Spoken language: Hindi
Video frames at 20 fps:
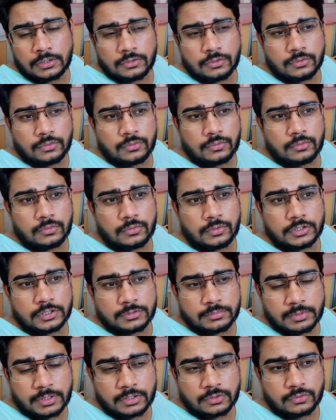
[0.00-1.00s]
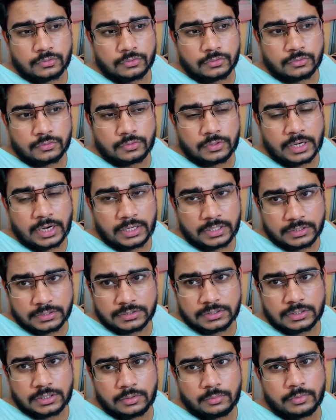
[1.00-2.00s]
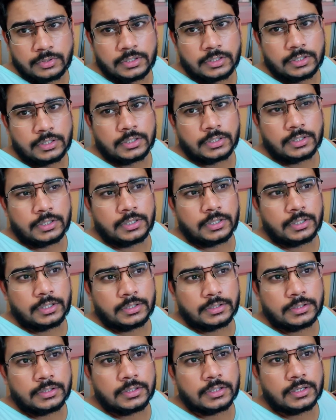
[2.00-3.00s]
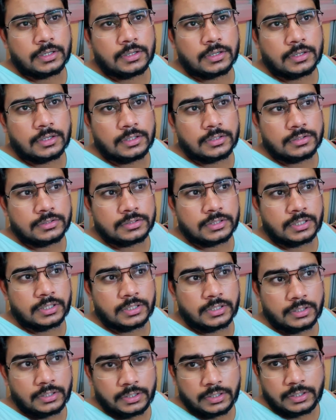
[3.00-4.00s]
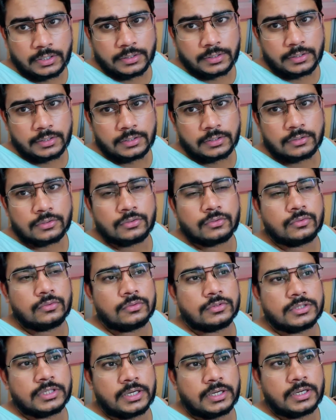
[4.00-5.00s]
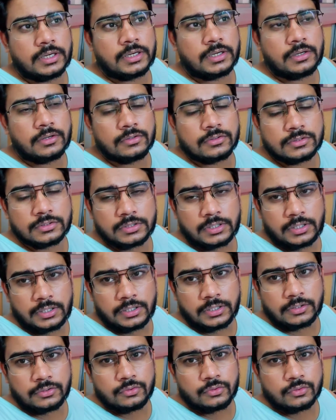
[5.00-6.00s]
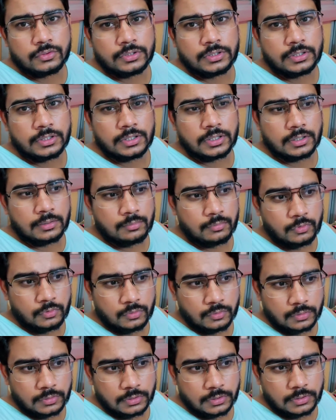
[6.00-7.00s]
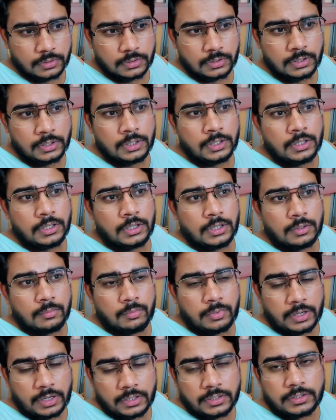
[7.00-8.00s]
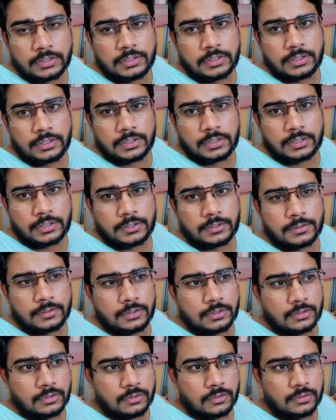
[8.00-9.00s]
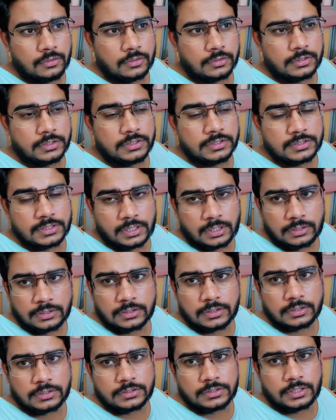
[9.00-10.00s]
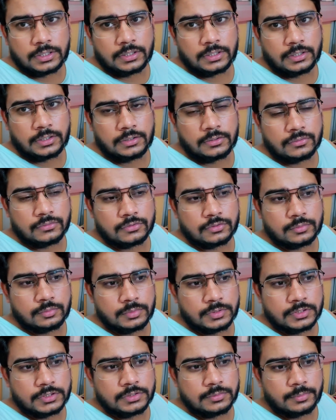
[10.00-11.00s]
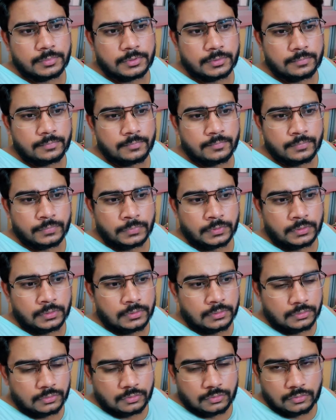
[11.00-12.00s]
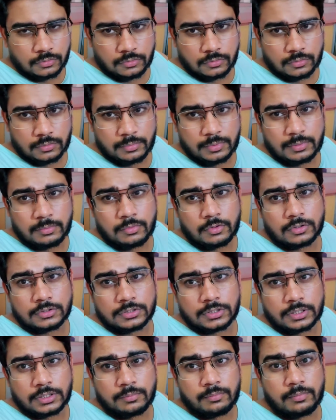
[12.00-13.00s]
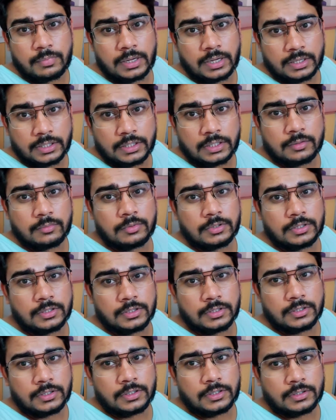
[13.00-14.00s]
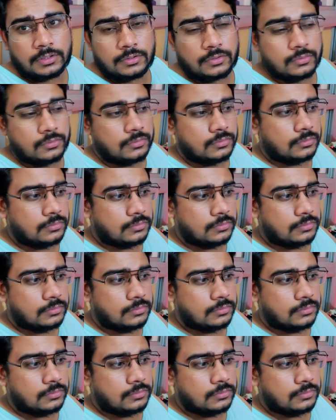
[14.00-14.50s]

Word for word: तो इस बार तो नाइट स्टे भी करेंगे एक दिन का कल सैटरडे है तो सैटरडे और संडे दो दिन का हम लोग प्लान किए हैं और तीन चार जगह जाएंगे उस बीच में तो अभी बहुत सारी पैकिंग भी करनी है तो